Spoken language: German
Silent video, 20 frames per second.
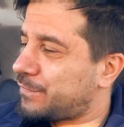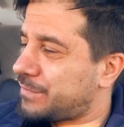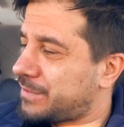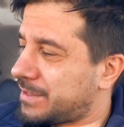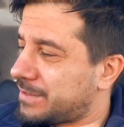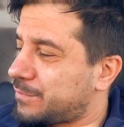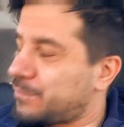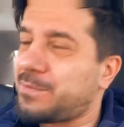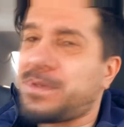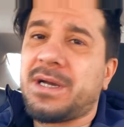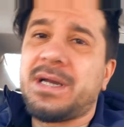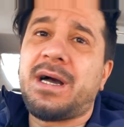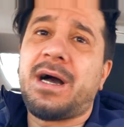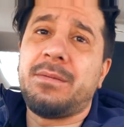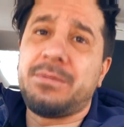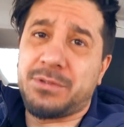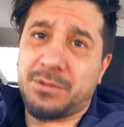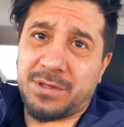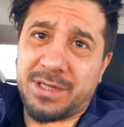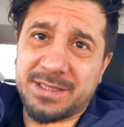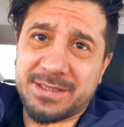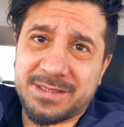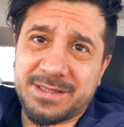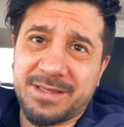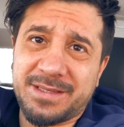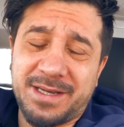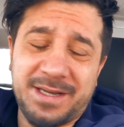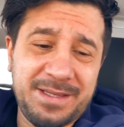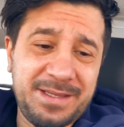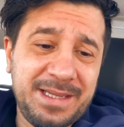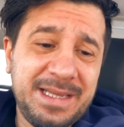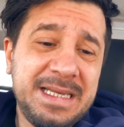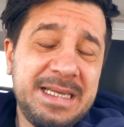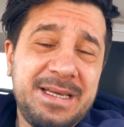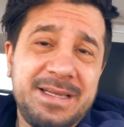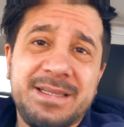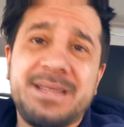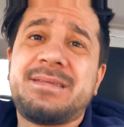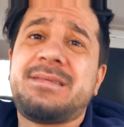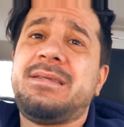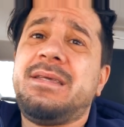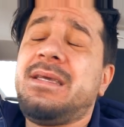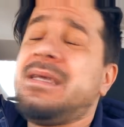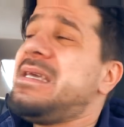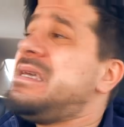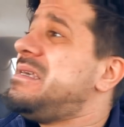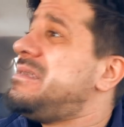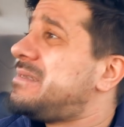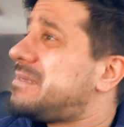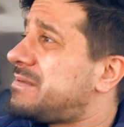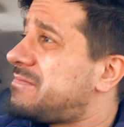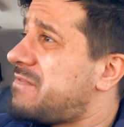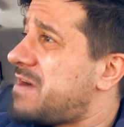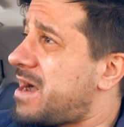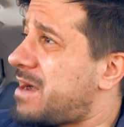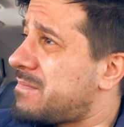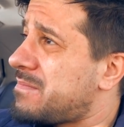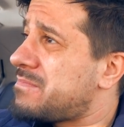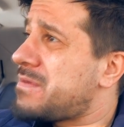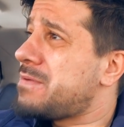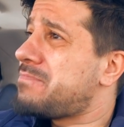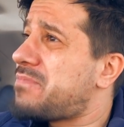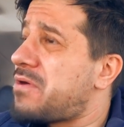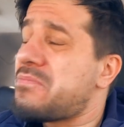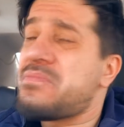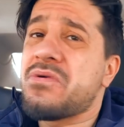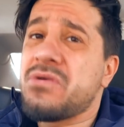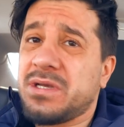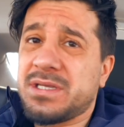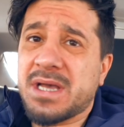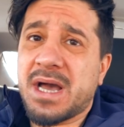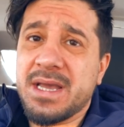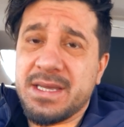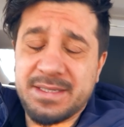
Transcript: funktioniert super, habe ich auch ganz Zeit an. Das Ding ist warm, mein Popo ist